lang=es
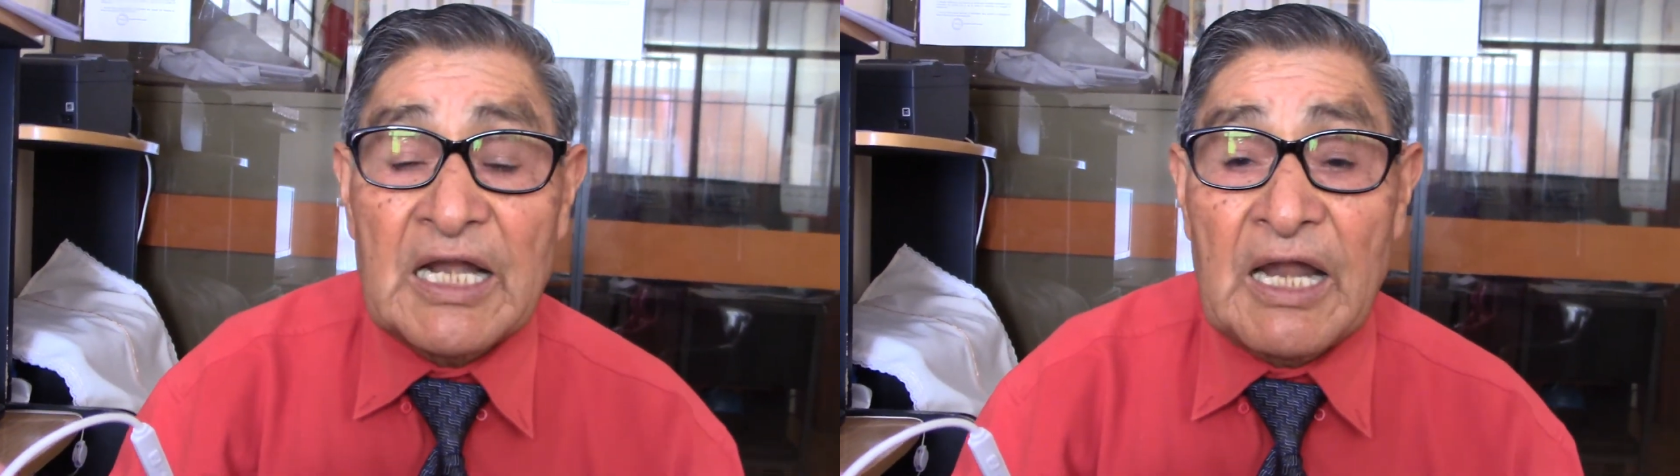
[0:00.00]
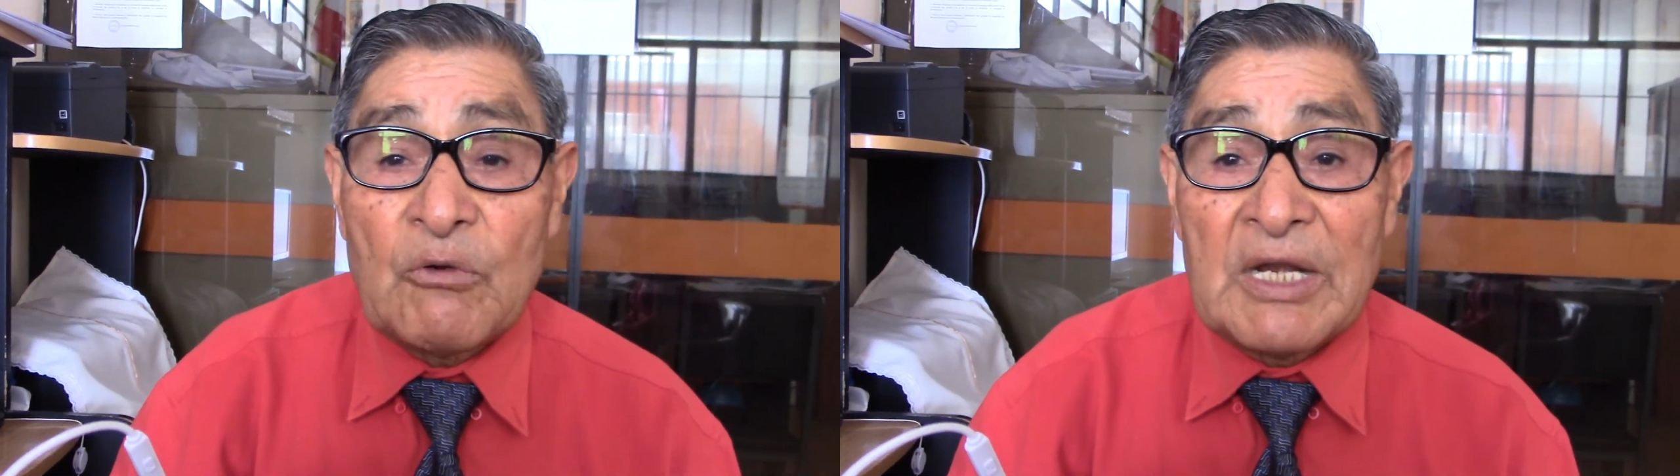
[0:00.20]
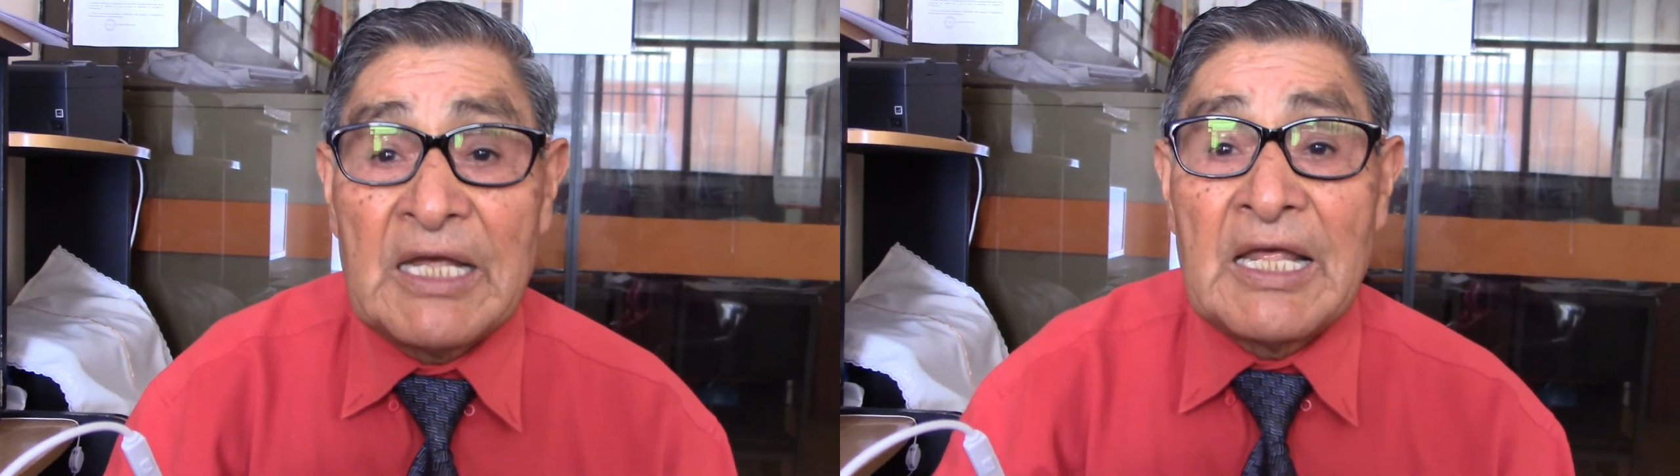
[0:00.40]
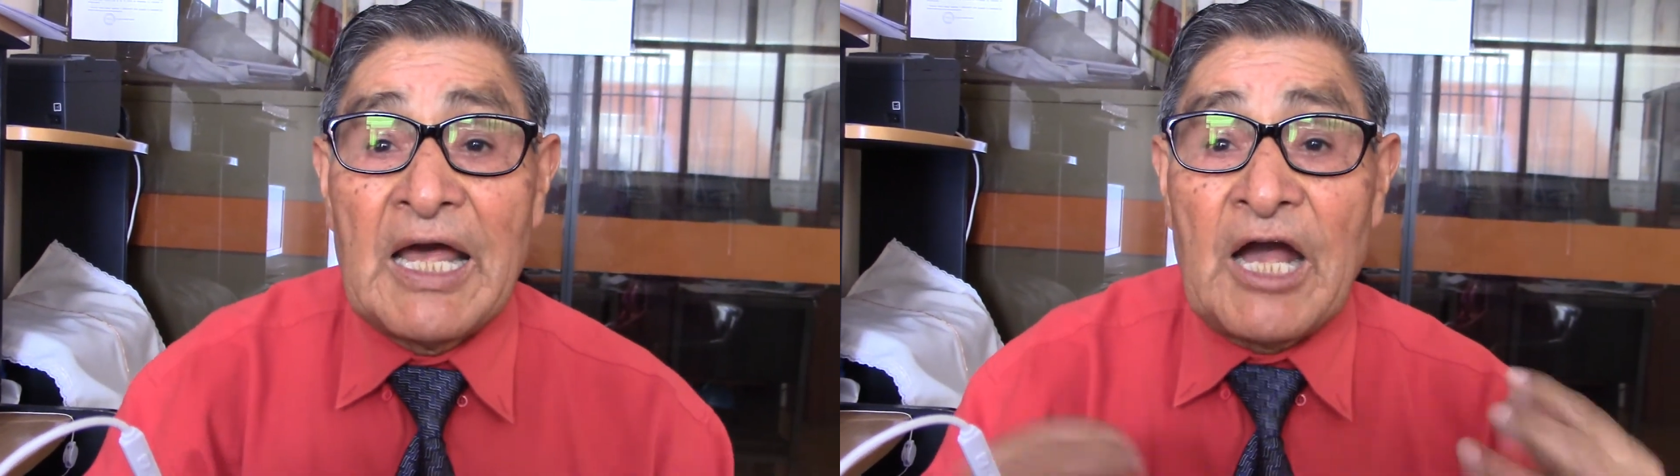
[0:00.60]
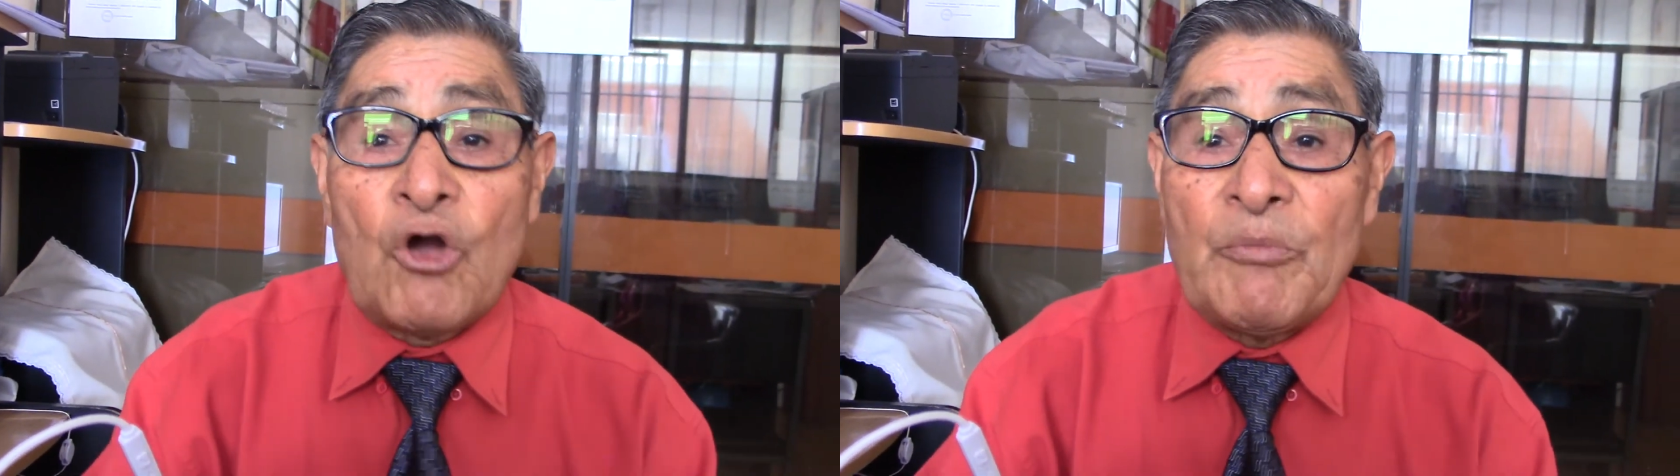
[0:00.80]
al aula
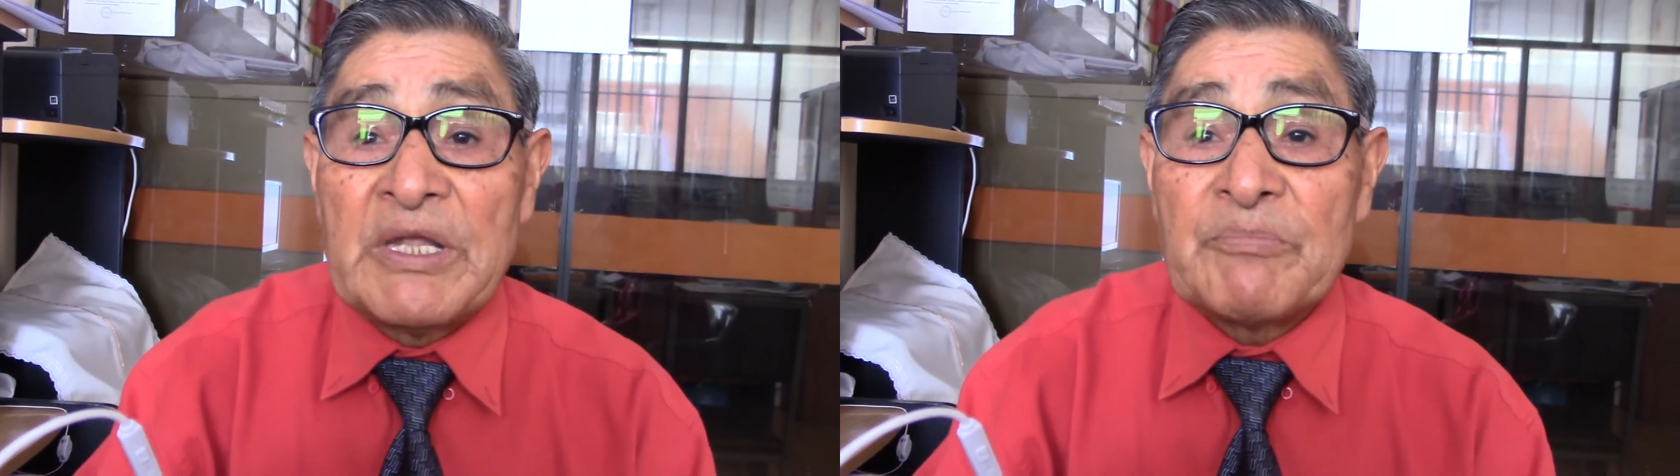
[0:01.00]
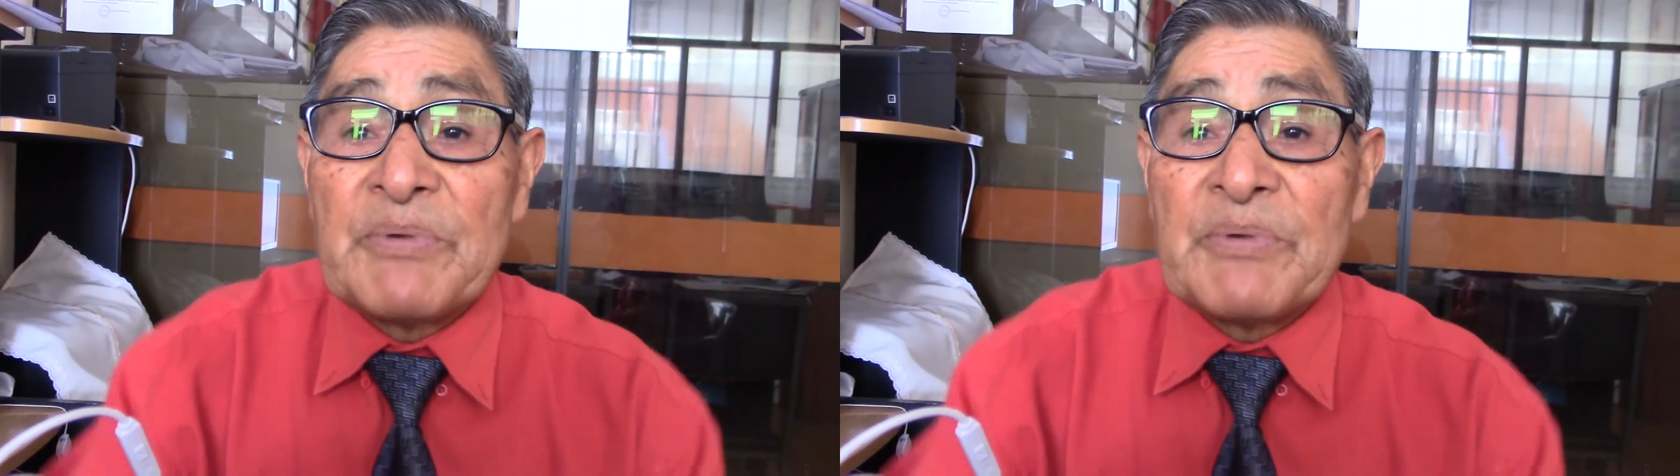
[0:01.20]
a comer.